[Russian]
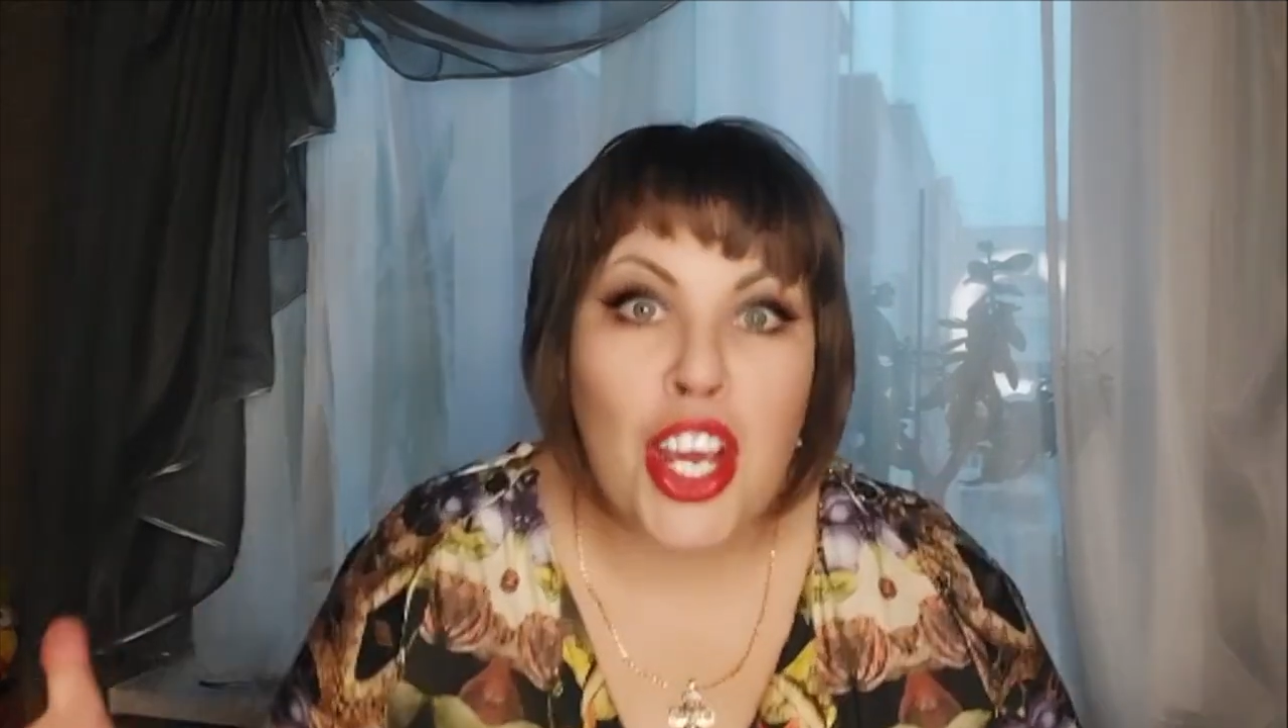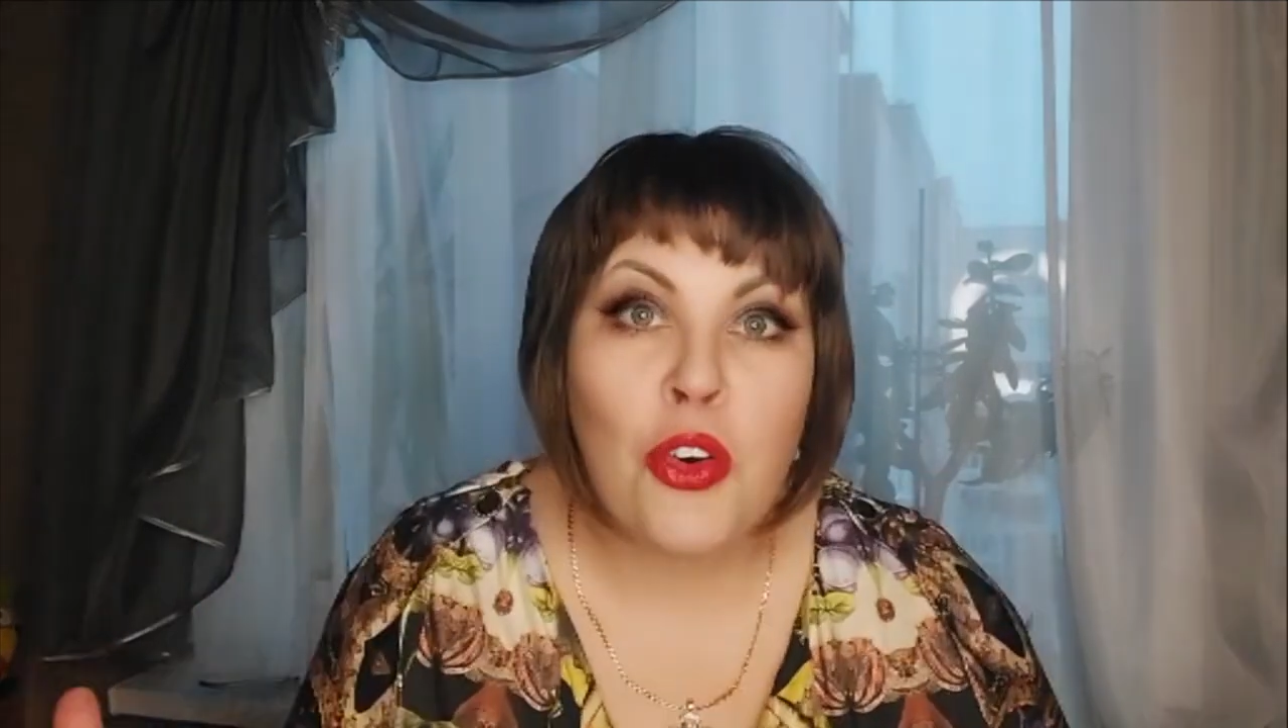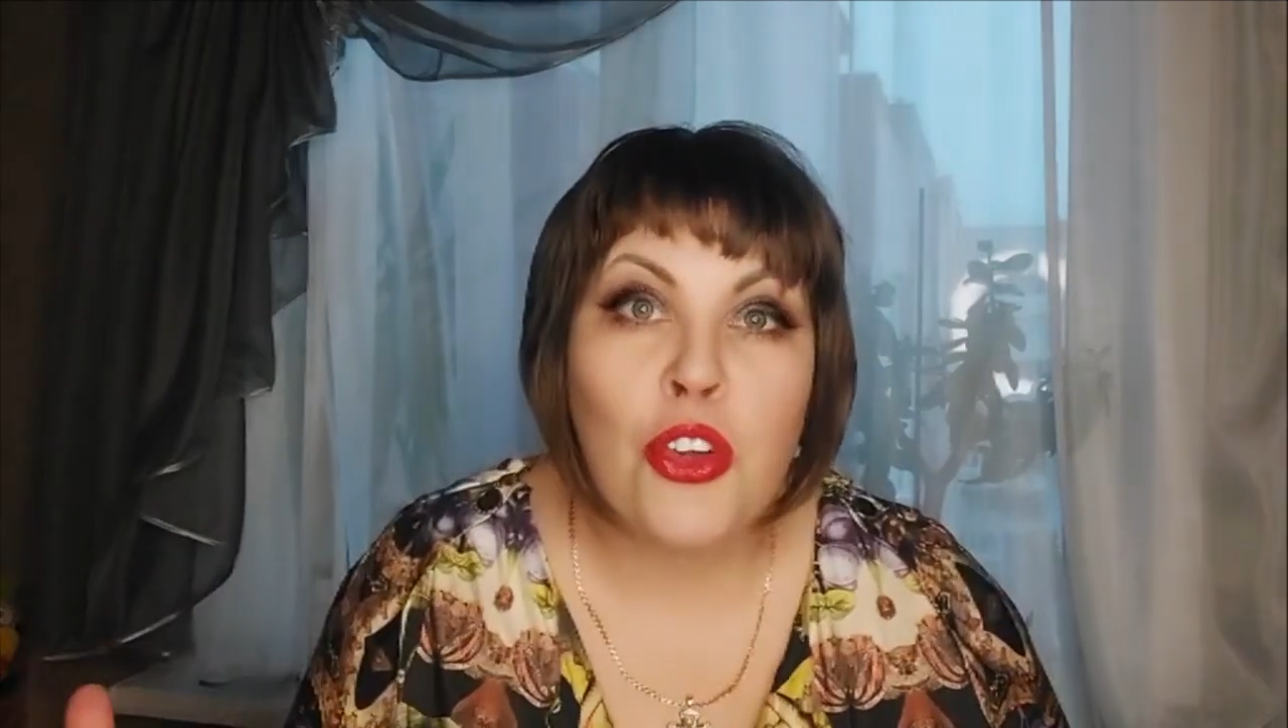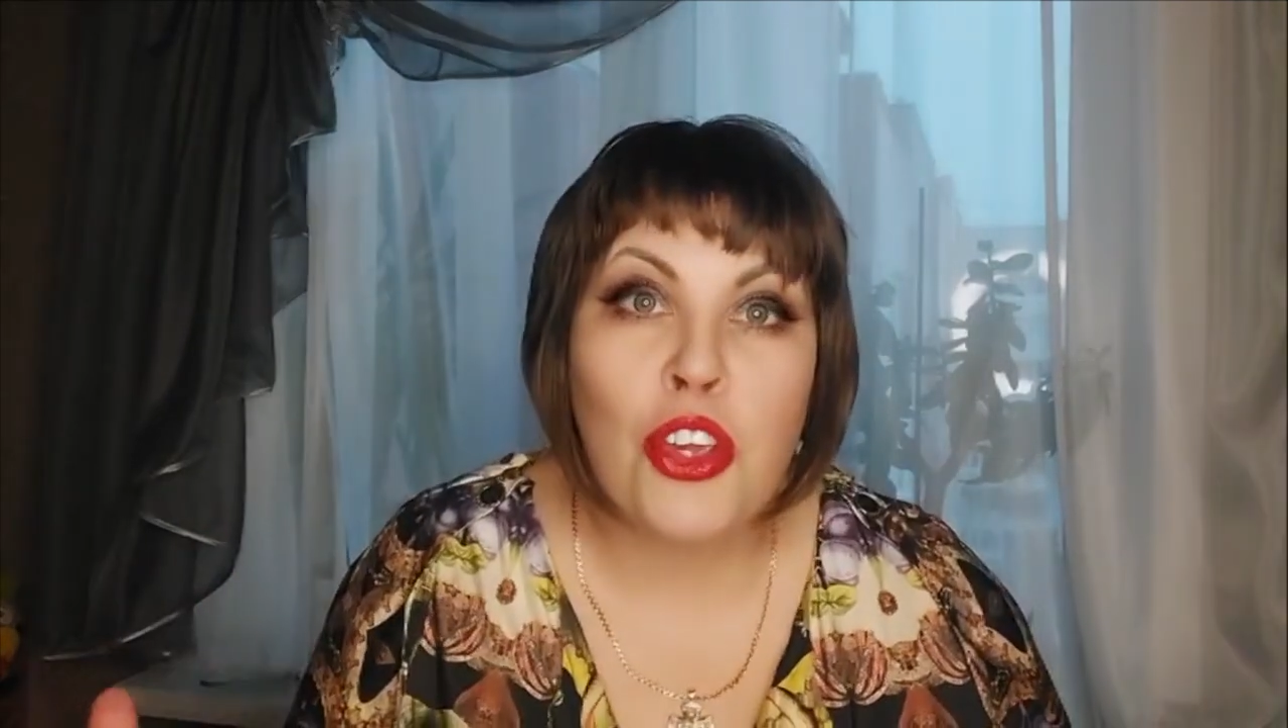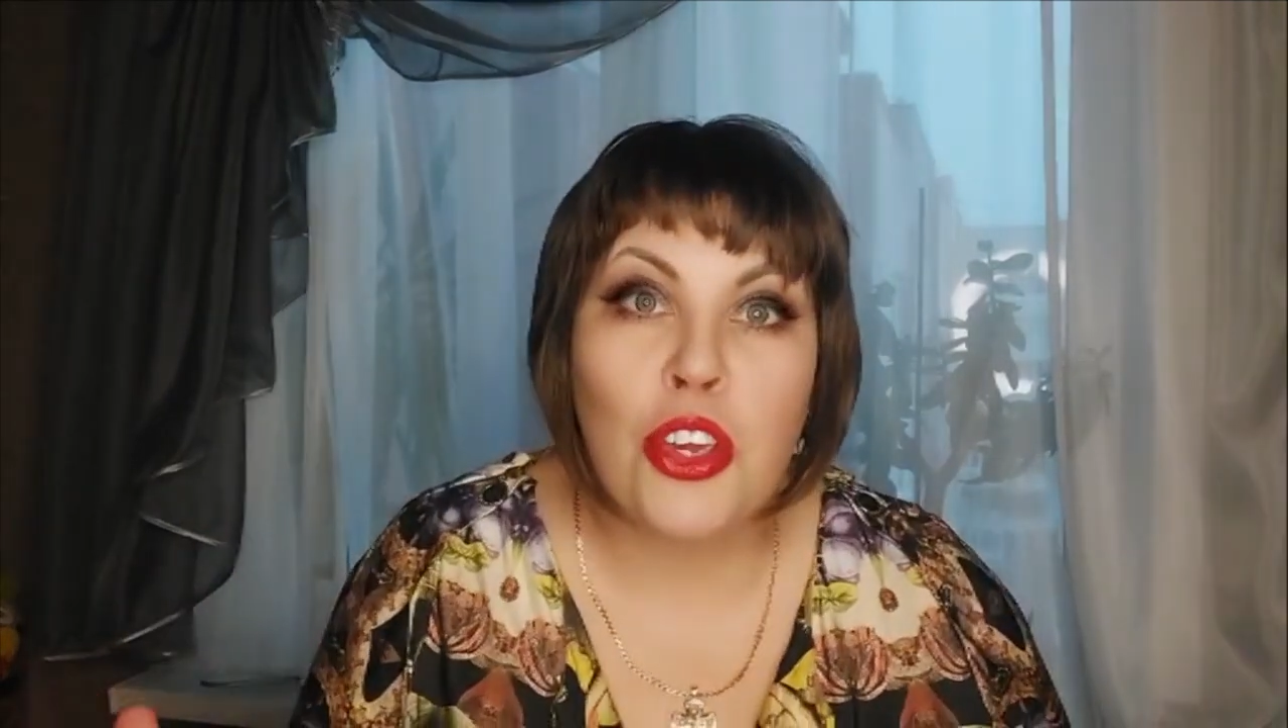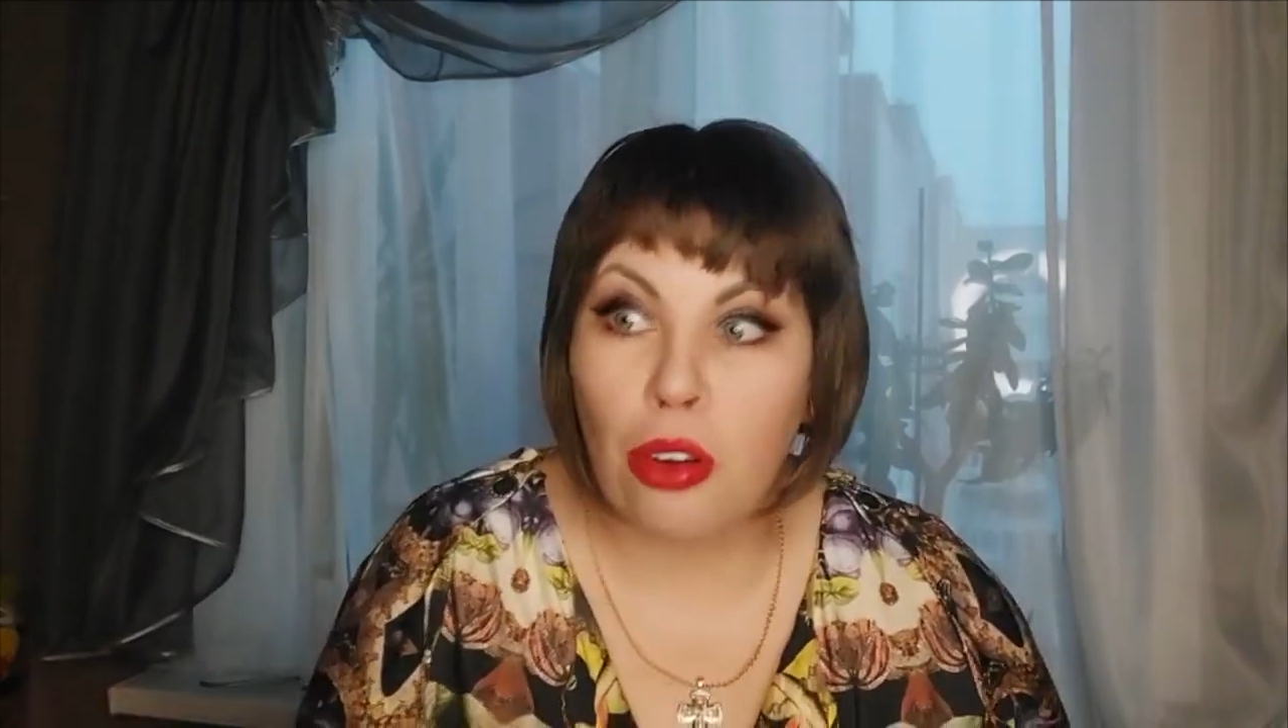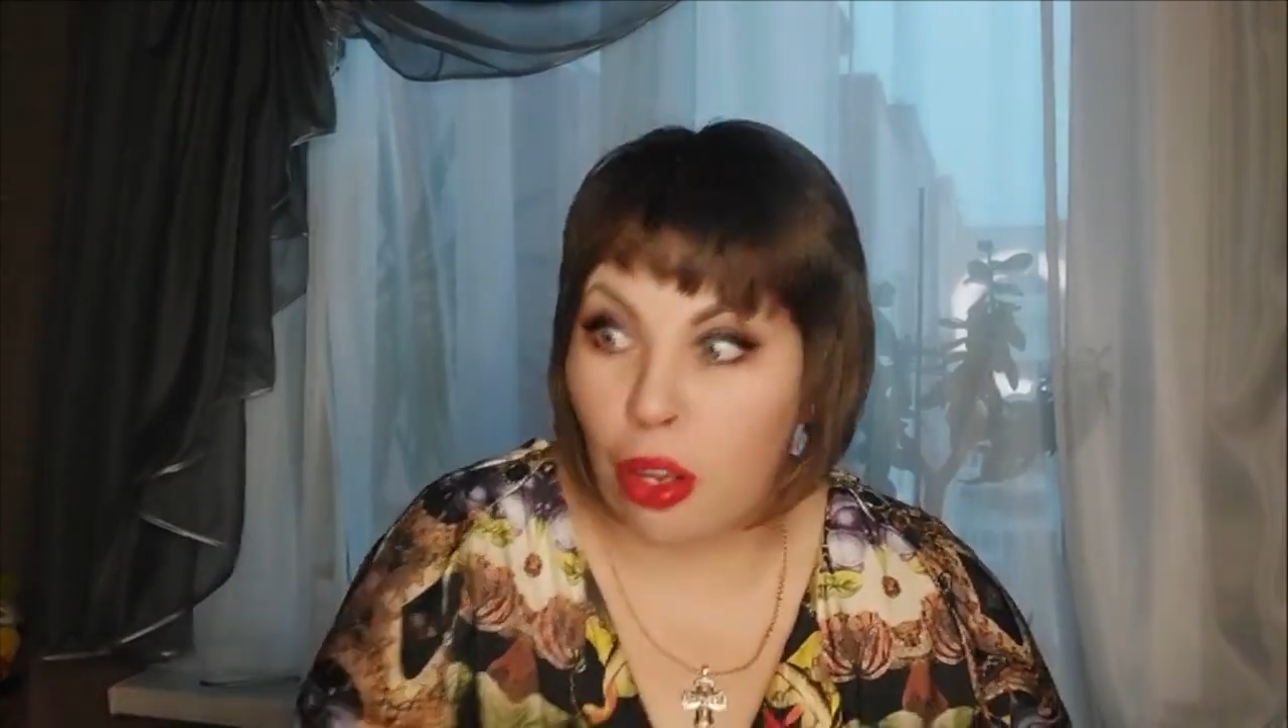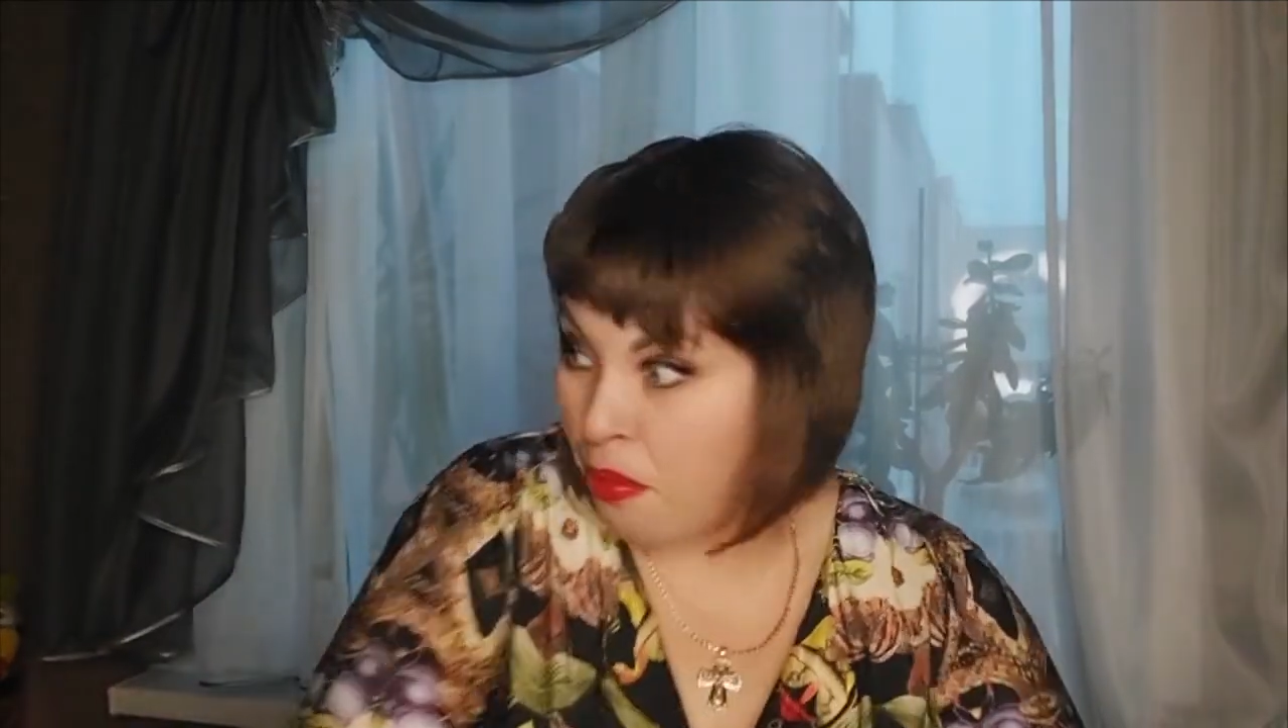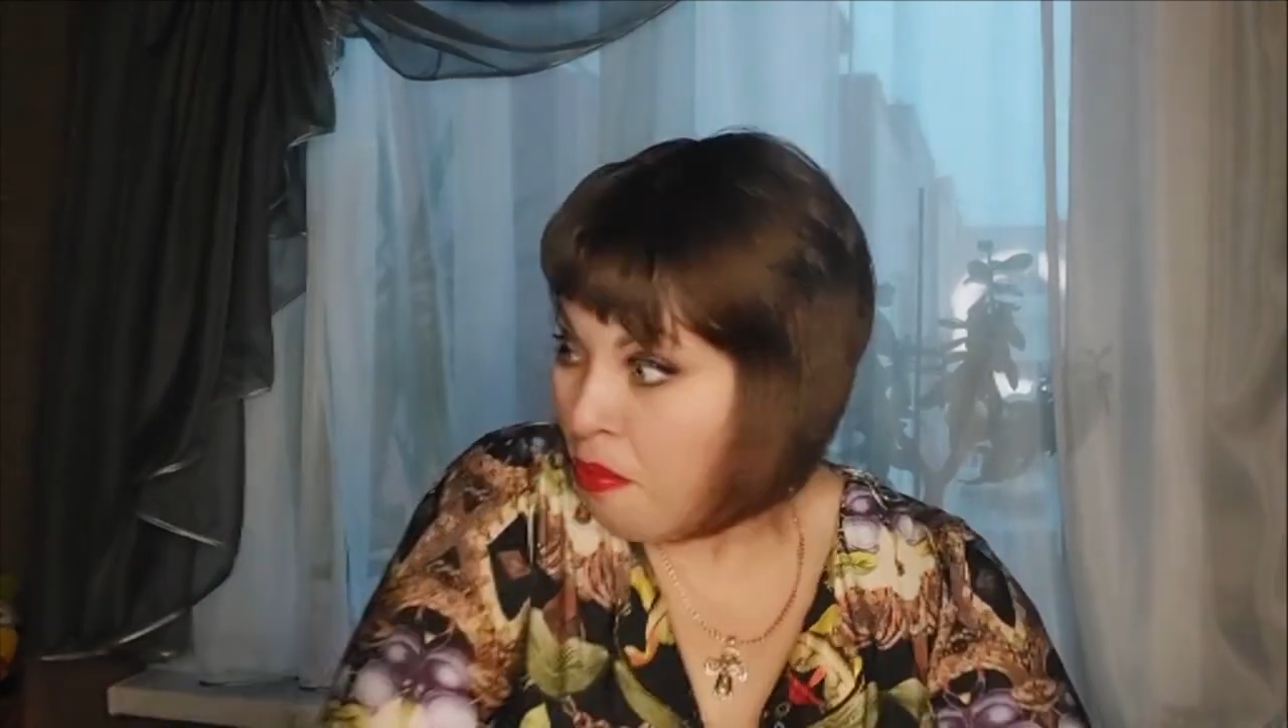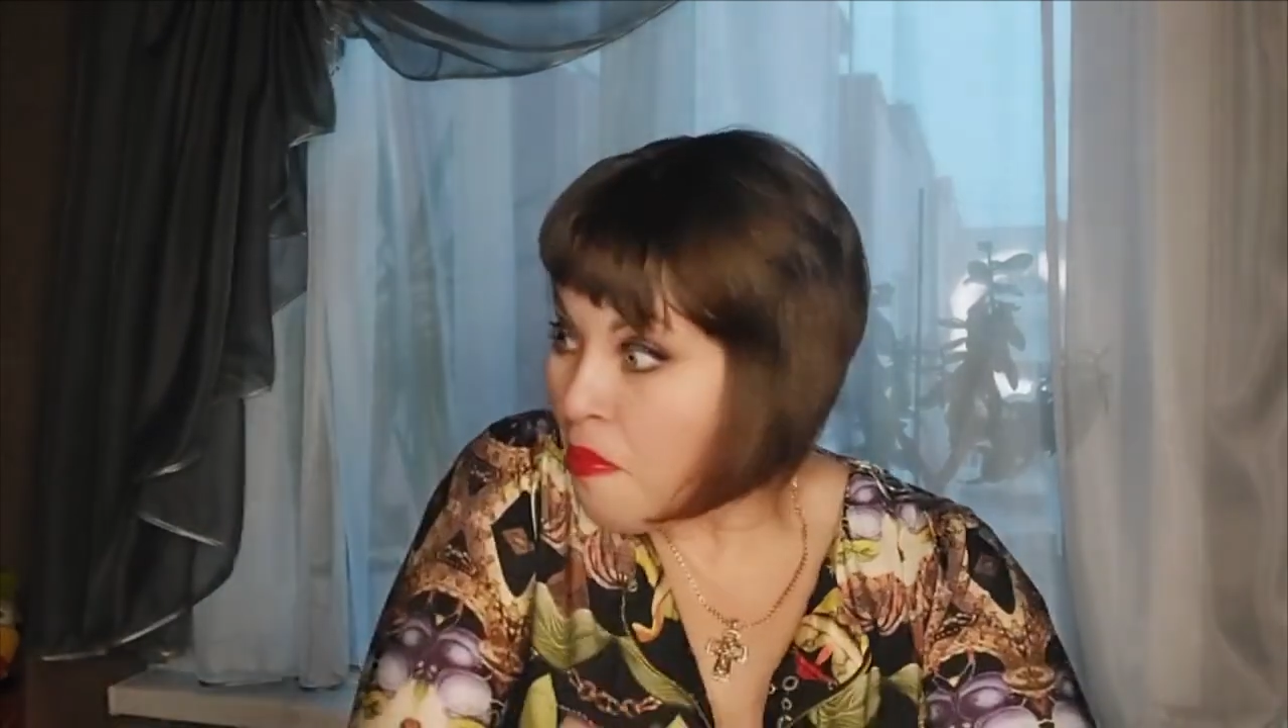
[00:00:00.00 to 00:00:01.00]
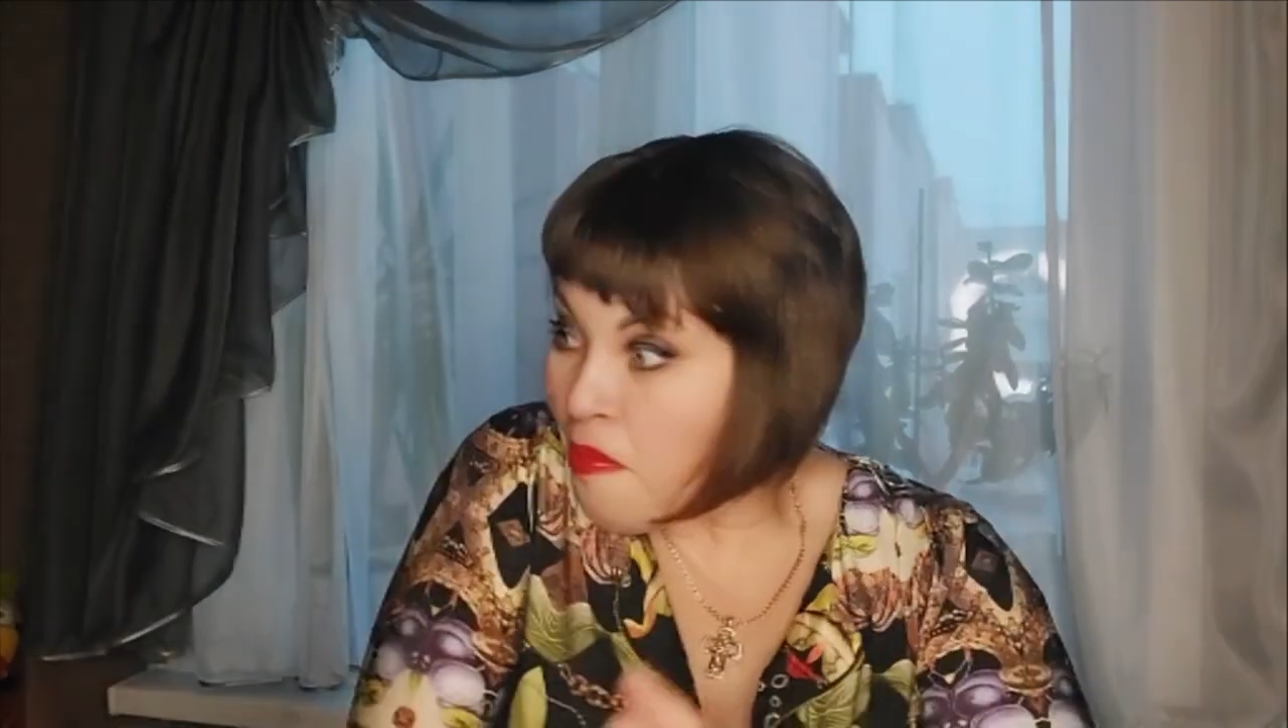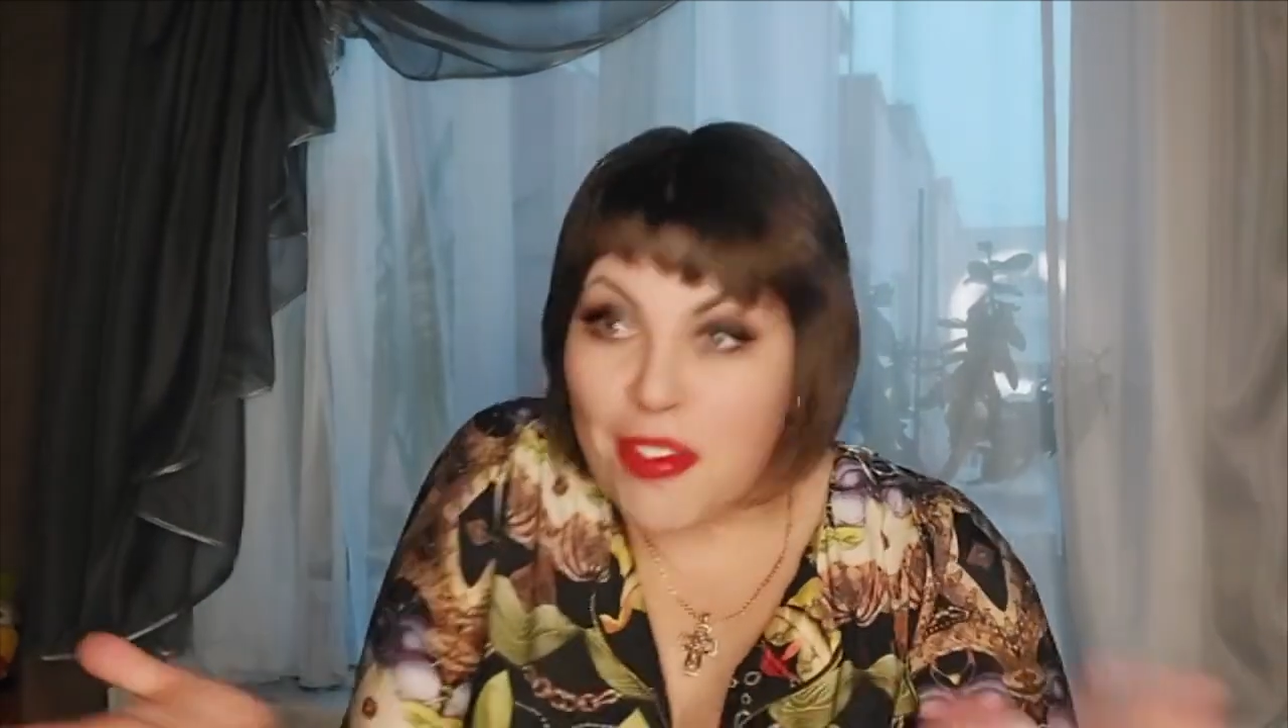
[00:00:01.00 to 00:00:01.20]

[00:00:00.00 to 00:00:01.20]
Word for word: их у нее